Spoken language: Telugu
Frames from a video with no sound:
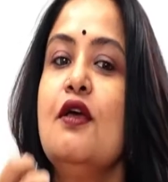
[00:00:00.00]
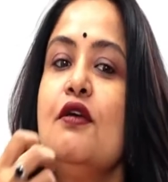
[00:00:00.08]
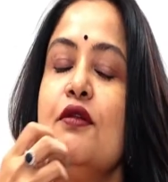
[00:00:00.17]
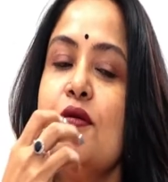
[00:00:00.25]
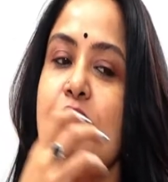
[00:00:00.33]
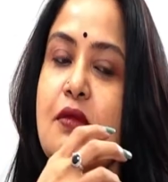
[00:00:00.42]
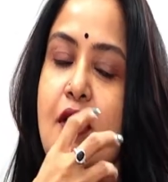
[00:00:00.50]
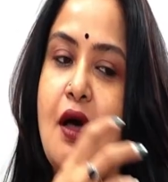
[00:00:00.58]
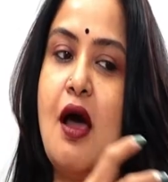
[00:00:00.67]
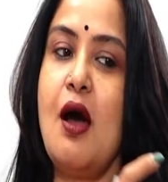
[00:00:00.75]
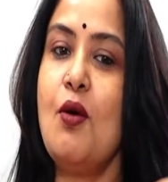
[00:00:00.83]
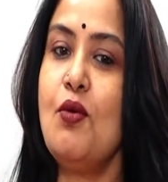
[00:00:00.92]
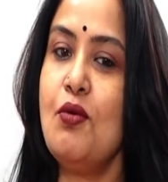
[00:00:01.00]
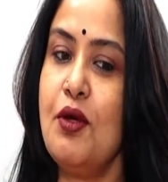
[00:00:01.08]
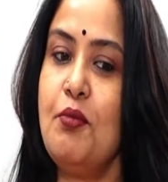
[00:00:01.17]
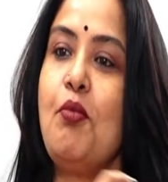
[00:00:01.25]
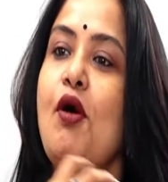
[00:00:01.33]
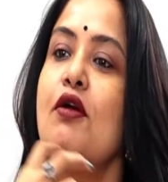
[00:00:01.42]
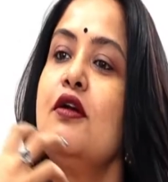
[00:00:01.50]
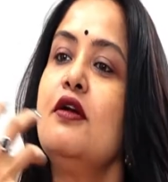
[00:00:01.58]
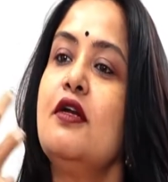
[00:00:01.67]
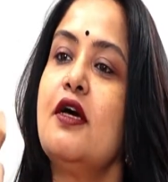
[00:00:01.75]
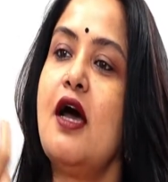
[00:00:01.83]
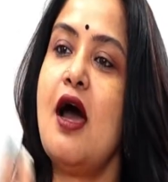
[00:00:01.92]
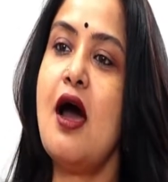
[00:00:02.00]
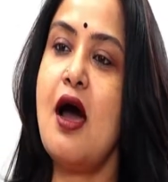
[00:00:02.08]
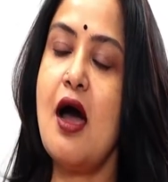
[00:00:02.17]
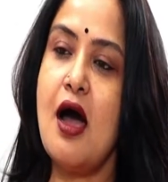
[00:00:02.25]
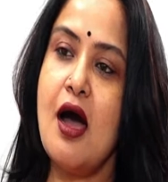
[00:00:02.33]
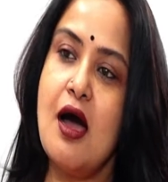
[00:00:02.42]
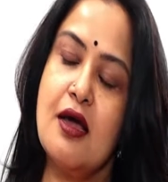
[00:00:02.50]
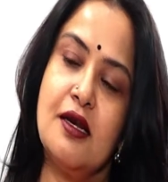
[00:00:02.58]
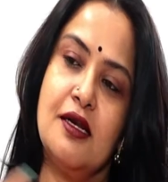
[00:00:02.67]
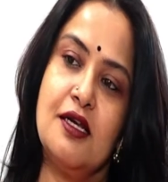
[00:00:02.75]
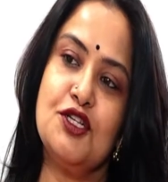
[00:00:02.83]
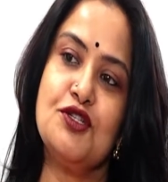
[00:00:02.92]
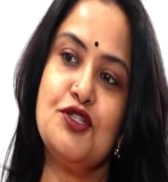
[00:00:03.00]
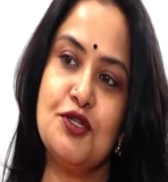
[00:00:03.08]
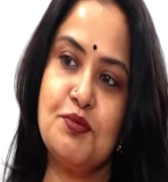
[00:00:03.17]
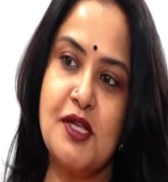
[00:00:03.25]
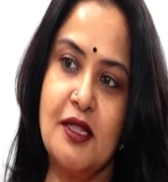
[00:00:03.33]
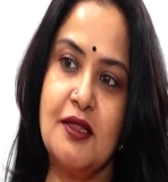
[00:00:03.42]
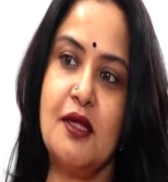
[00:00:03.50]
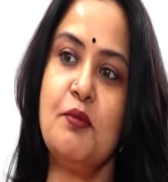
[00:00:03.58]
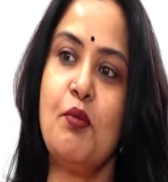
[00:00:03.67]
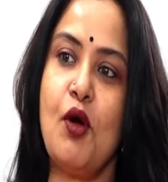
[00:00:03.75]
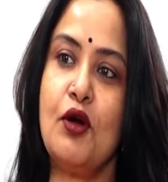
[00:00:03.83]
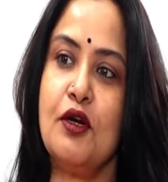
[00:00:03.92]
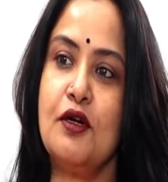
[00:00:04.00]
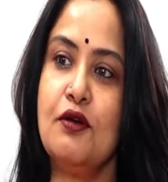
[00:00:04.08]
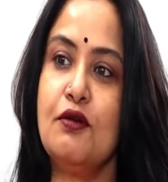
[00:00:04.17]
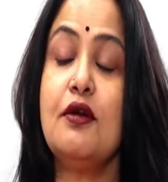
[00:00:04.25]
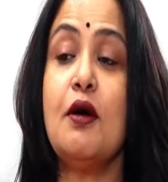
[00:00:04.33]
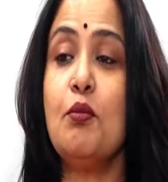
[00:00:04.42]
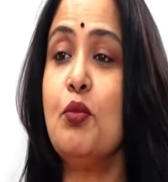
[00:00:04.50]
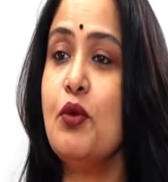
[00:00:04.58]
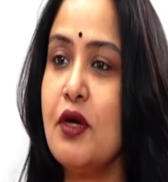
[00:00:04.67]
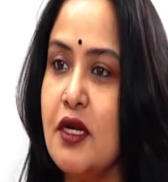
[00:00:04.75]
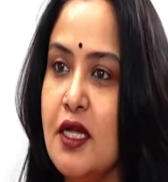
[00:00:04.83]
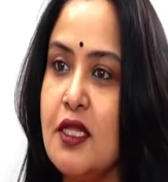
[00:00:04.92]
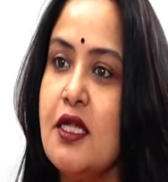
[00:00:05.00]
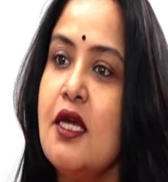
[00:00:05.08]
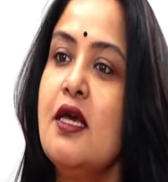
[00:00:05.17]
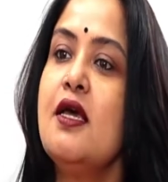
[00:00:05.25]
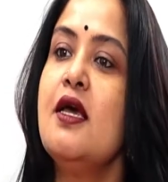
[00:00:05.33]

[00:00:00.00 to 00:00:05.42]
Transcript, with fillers: యూనో హౌ ఇంపార్టెంట్ ఆ రిలేషన్షిప్స్ ఎంత ఇంపార్టెంటో డబ్బు అనేది